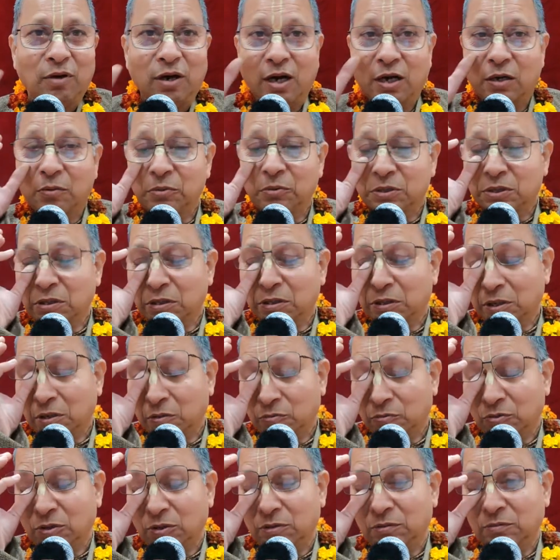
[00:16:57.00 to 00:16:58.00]
आठवीं संतान
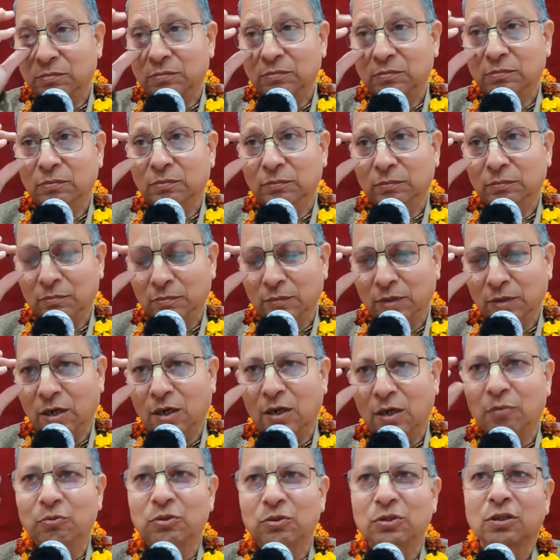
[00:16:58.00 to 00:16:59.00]
हुई
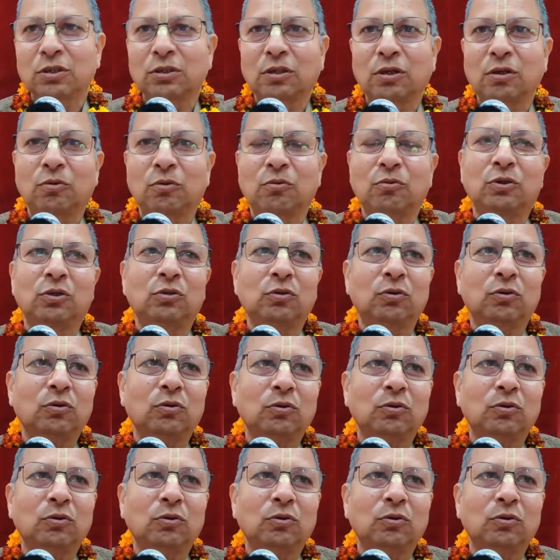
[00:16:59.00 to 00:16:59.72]
आठवीं संतान हुई तो